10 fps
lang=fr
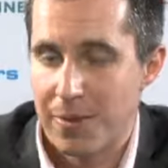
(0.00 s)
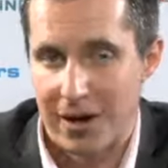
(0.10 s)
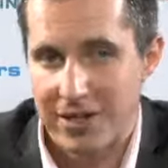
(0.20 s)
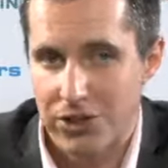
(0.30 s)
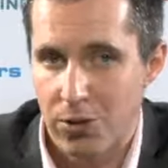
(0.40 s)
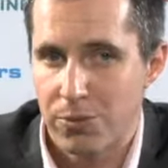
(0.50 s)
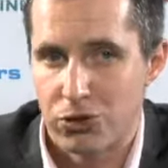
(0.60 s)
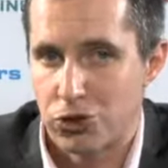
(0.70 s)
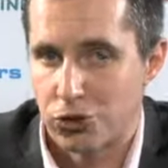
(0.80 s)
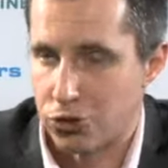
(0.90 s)
Par exemple,
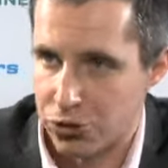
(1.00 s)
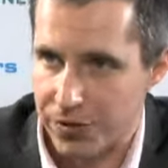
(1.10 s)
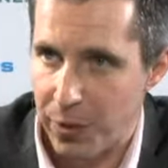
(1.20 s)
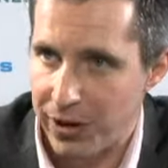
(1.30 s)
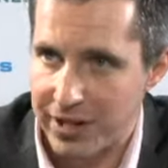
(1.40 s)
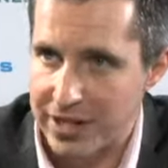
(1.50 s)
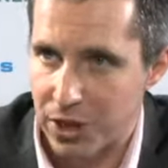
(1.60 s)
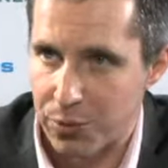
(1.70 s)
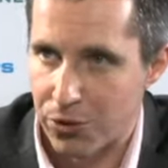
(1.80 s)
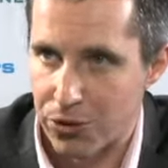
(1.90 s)
je, vais prendre un
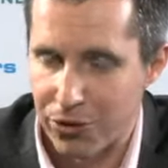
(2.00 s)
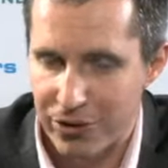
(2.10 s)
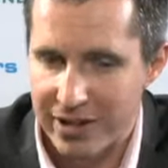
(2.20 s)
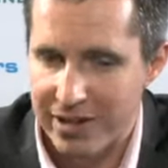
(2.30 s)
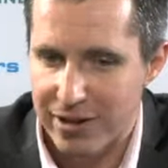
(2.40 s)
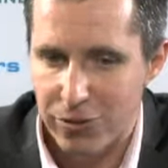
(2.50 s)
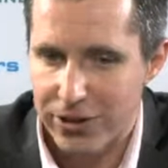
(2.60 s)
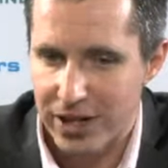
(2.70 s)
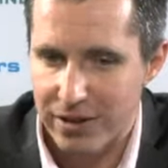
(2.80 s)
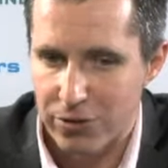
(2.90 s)
exemple, le,
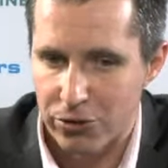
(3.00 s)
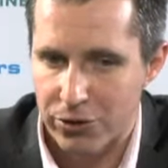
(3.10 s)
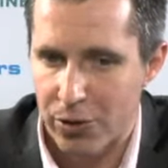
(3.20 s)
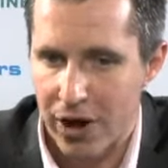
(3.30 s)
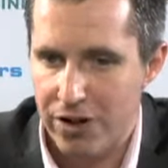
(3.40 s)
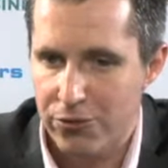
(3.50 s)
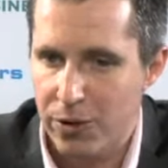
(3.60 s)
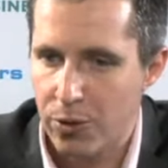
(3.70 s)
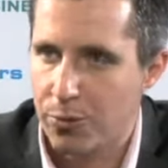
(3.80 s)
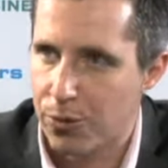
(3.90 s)
cas des ventes. À la
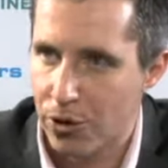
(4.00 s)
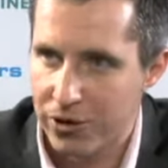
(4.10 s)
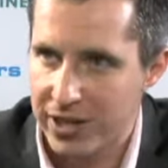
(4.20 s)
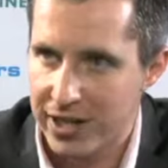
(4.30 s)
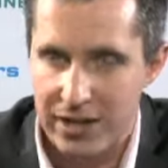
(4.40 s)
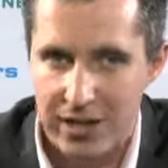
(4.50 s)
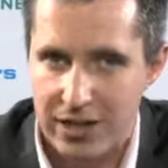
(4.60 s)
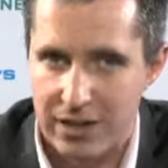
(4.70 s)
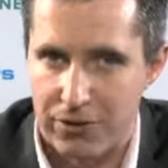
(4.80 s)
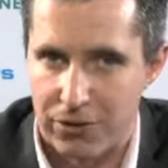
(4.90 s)
fois, on peut rentrer
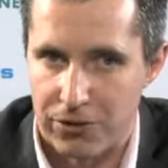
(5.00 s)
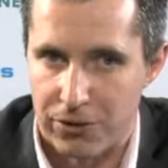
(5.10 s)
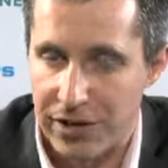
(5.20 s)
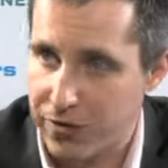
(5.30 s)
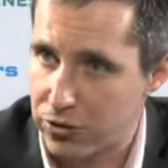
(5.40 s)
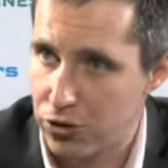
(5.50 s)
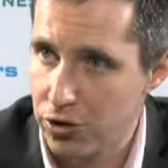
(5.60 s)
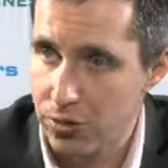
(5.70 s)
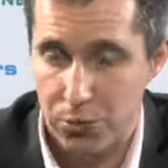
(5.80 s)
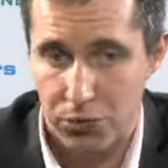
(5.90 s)
des
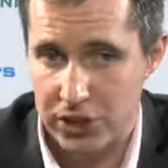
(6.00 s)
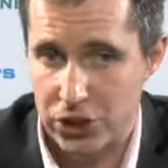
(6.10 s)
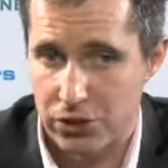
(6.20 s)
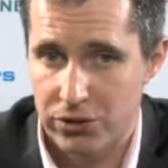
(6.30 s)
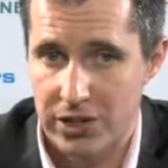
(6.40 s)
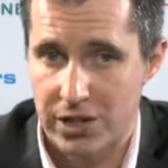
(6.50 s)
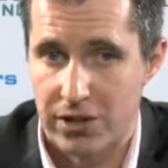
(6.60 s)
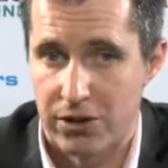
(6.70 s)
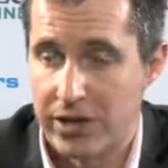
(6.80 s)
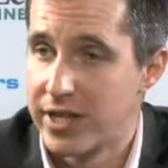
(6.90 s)
factures pour des gens qui
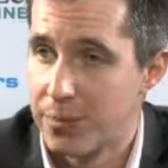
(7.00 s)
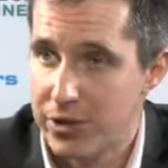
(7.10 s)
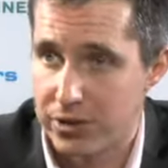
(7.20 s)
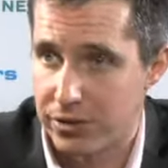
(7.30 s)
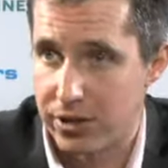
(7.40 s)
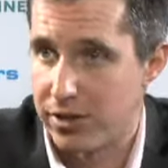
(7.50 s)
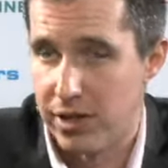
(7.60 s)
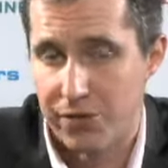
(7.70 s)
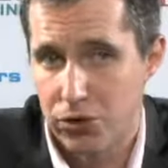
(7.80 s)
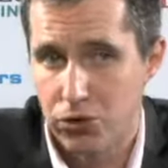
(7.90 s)
établissent
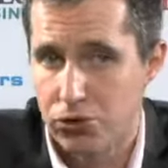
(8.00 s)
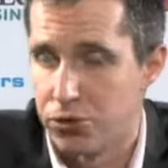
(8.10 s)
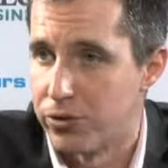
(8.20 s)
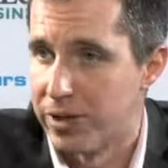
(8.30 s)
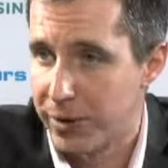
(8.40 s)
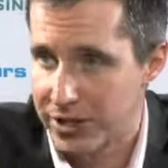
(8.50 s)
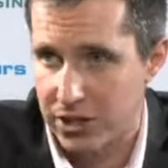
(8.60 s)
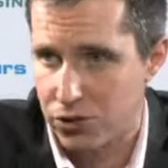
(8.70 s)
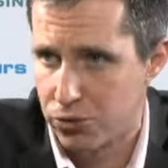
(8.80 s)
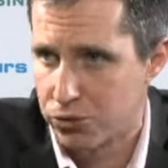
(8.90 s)
des, factures sur des
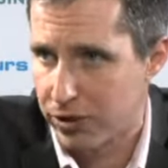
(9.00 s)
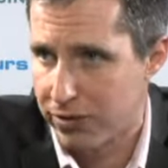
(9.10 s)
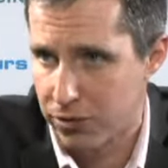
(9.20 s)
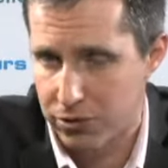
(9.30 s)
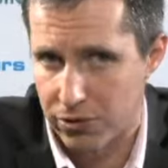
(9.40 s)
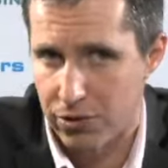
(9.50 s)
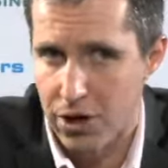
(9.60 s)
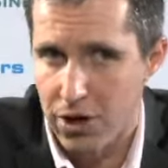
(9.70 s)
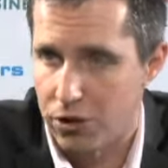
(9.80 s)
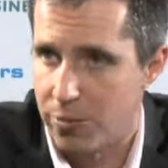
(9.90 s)
prestations, sur la vente
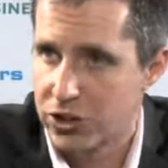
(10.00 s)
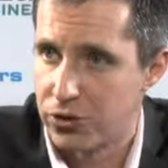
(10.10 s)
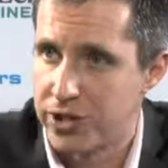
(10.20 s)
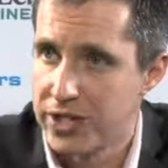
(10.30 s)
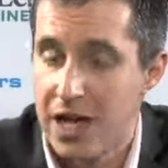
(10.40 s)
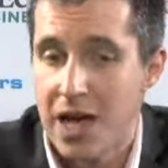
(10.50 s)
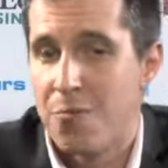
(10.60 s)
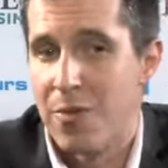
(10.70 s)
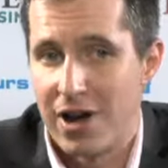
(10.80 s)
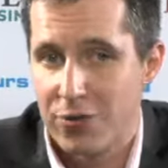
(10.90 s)
de marchandises,
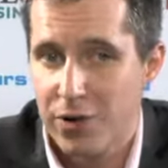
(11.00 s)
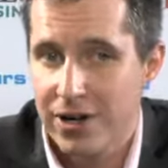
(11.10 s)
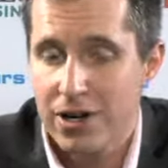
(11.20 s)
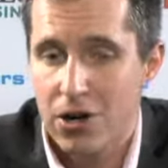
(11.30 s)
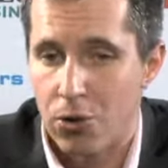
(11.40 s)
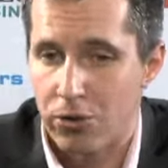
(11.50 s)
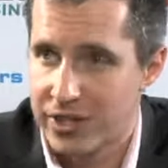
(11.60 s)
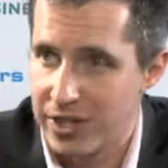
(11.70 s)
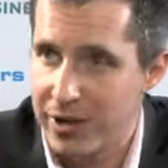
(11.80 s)
mais à la fois, on cible